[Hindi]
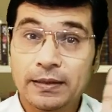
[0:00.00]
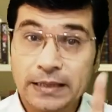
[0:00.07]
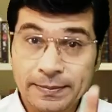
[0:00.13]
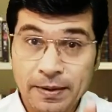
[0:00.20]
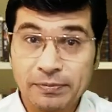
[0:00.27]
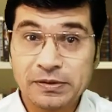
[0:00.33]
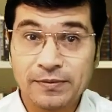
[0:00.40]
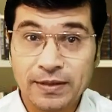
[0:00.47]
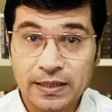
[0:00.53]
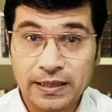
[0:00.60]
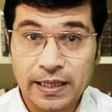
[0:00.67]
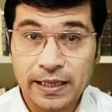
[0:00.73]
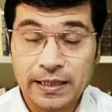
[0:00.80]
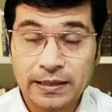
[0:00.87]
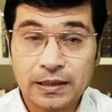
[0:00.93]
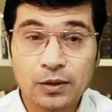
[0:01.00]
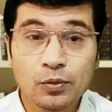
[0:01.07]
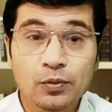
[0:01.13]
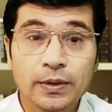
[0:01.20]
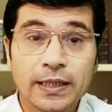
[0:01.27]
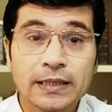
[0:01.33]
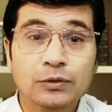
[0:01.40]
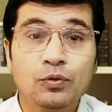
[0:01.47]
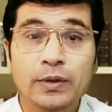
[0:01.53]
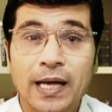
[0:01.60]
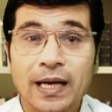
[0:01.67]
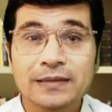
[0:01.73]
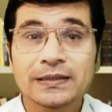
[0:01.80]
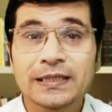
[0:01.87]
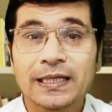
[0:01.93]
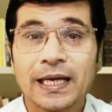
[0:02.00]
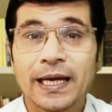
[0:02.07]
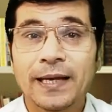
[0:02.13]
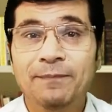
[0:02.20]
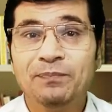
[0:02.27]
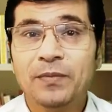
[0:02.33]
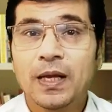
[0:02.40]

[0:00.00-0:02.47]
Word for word: ये मैं आपसे वादा कर लेता हूँ इसको यहाँ सीख लें